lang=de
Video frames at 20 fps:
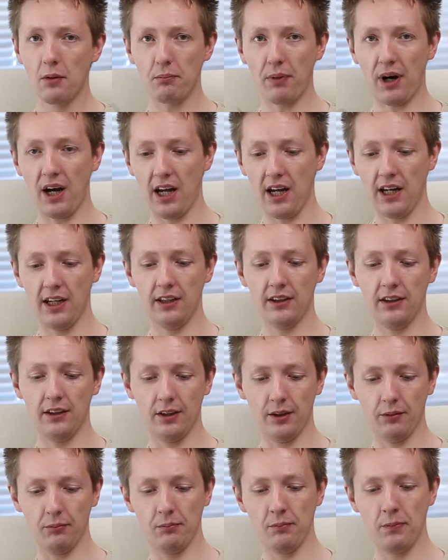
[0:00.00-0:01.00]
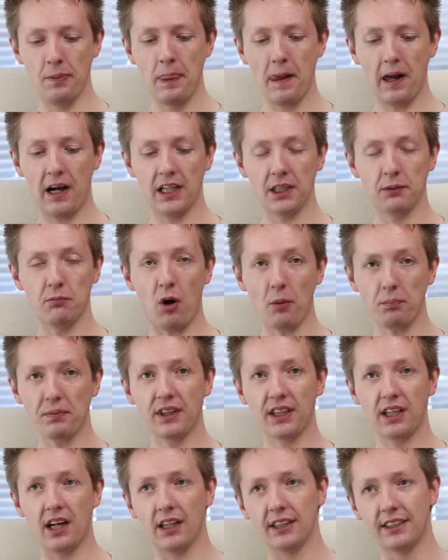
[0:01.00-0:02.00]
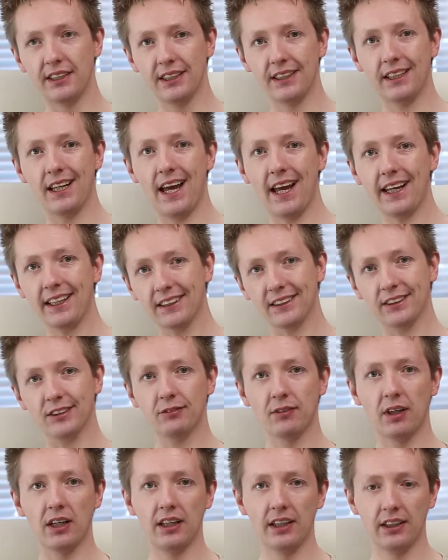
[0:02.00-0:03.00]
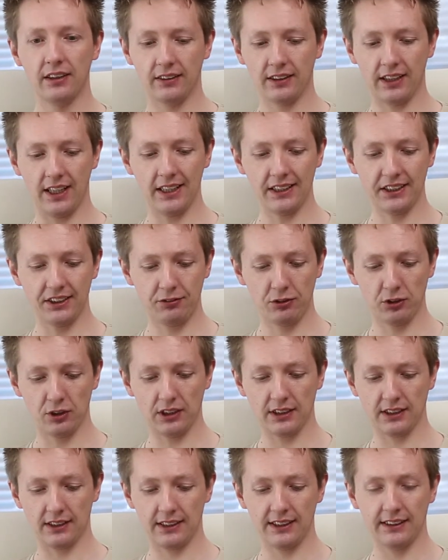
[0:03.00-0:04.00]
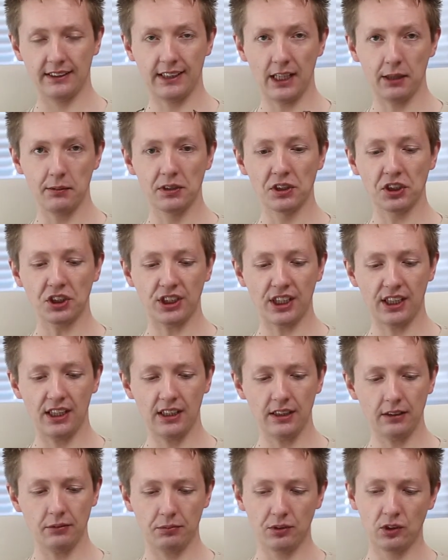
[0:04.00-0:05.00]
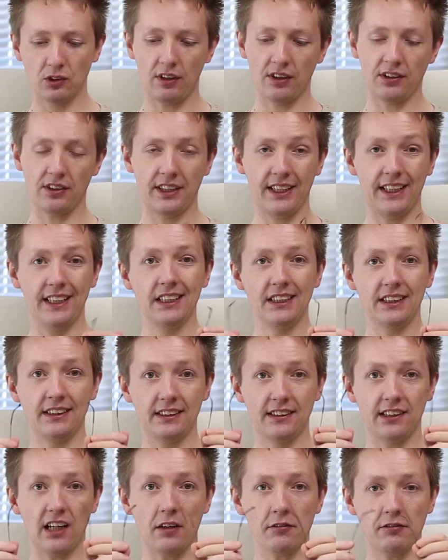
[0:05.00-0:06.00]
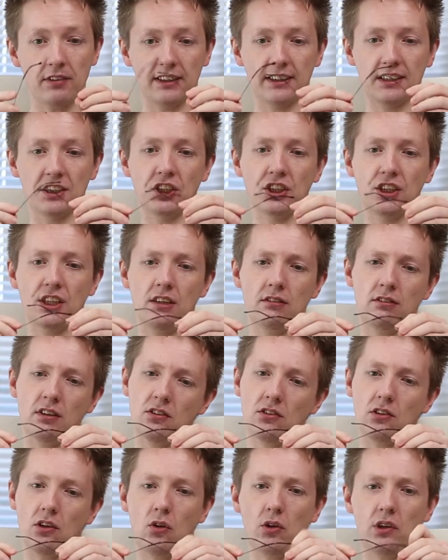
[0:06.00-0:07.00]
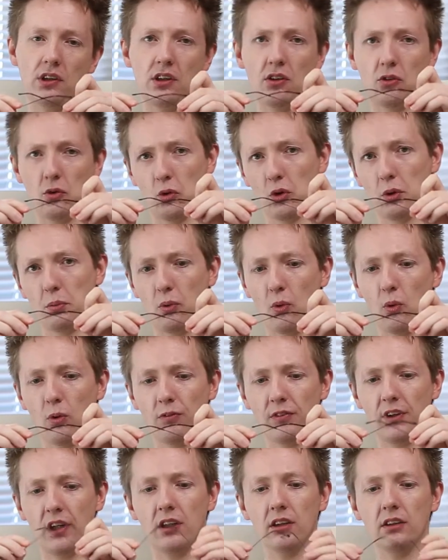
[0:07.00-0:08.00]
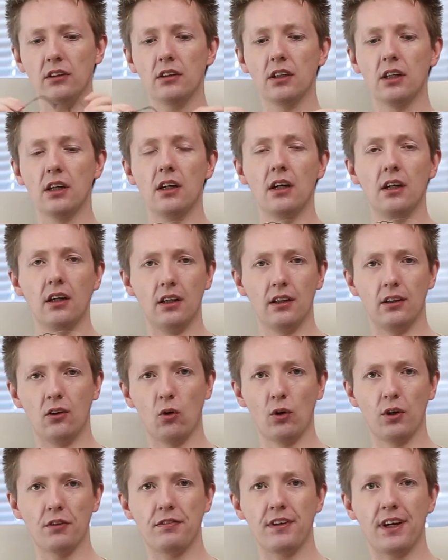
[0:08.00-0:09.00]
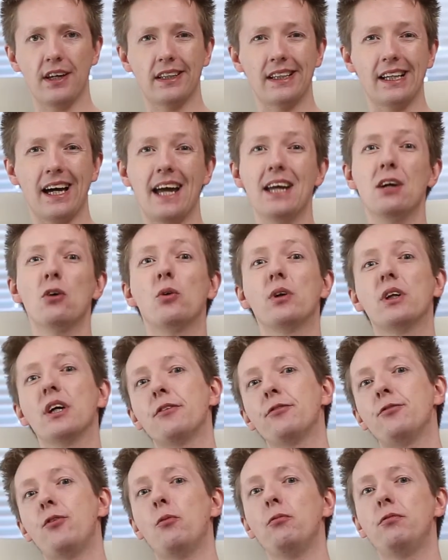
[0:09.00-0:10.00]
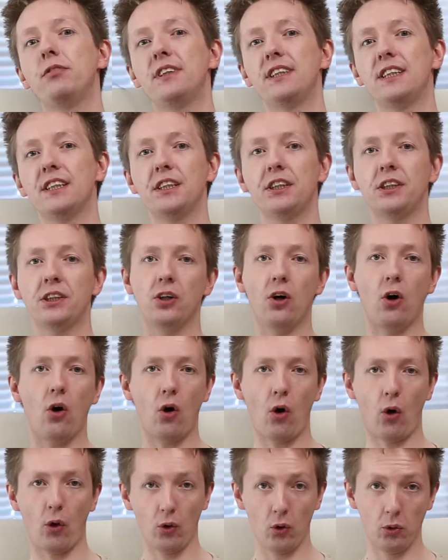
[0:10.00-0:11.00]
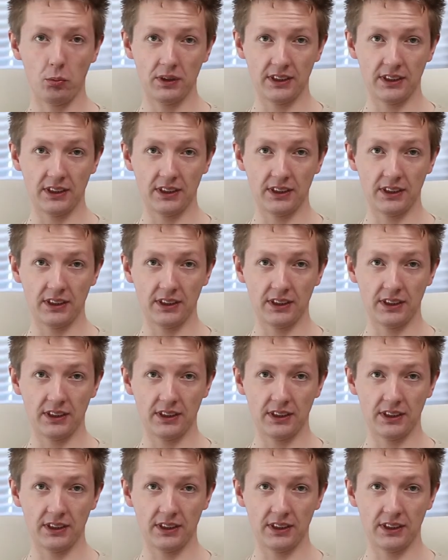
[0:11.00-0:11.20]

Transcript: bei ähm, einem Optiker hier in der Ecke. Da hätte ich für dasselbe Gestell, beziehungsweise ein ähnliches Titanflex-Gestell, was auch eher so gebogen wäre, ungefähr 350 Euro